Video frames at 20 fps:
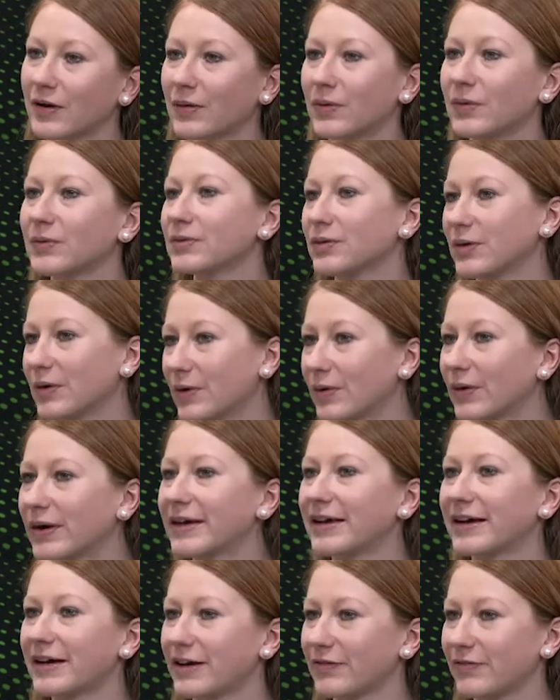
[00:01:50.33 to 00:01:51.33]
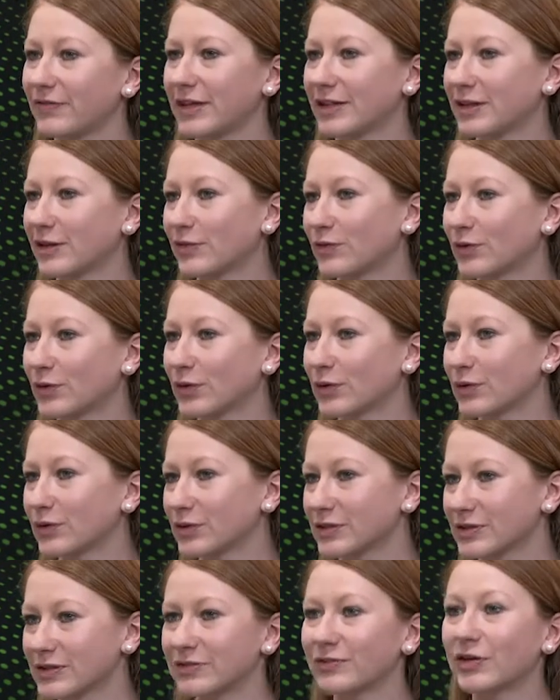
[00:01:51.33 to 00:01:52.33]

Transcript: und ja, heuer wird der Fokus